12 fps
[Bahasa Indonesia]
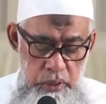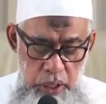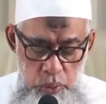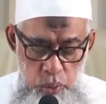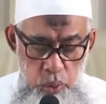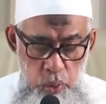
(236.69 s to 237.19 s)

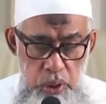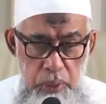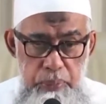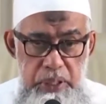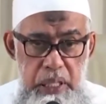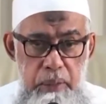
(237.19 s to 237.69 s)
yaitu
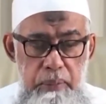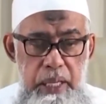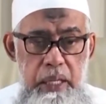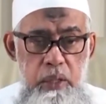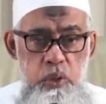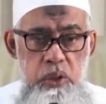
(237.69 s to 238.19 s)
yang
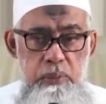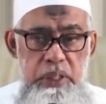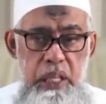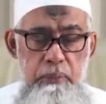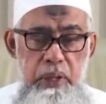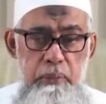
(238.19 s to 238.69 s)
pertama dosa
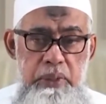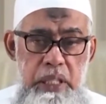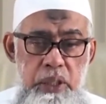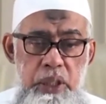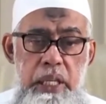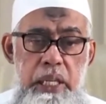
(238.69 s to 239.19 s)
besar yang paling
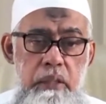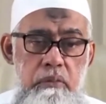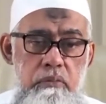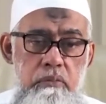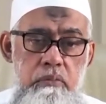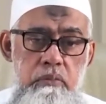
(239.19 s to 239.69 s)
besar
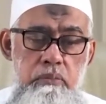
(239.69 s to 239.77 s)
syirik